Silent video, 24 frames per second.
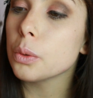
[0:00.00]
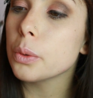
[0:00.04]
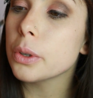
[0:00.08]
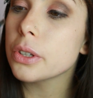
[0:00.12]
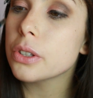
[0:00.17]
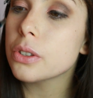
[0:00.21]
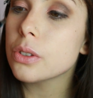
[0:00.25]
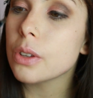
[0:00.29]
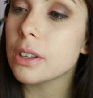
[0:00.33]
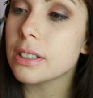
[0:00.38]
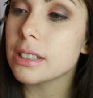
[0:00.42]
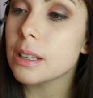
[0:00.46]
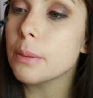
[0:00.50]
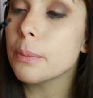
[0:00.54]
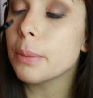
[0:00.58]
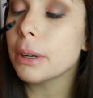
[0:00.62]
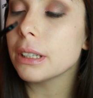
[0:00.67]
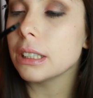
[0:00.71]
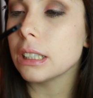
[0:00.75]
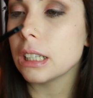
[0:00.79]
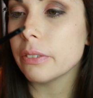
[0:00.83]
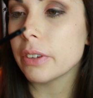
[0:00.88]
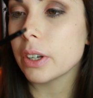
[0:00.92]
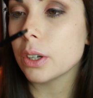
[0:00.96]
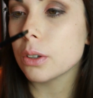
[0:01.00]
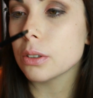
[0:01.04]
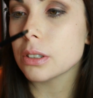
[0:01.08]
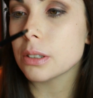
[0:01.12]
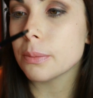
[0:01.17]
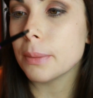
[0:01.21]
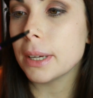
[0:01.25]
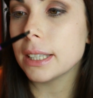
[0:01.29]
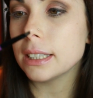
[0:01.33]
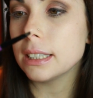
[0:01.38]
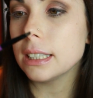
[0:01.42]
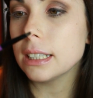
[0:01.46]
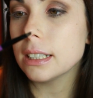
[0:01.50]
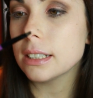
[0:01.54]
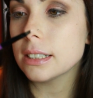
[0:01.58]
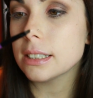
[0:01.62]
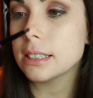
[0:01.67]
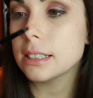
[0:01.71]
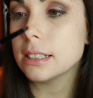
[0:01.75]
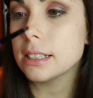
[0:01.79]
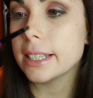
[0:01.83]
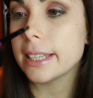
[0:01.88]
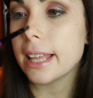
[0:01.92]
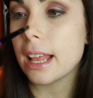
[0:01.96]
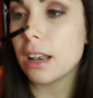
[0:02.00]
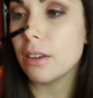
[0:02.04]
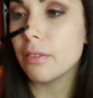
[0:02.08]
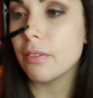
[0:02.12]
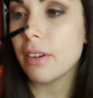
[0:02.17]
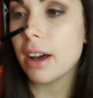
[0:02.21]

questo è sempre di Neve Cosmetics ed è il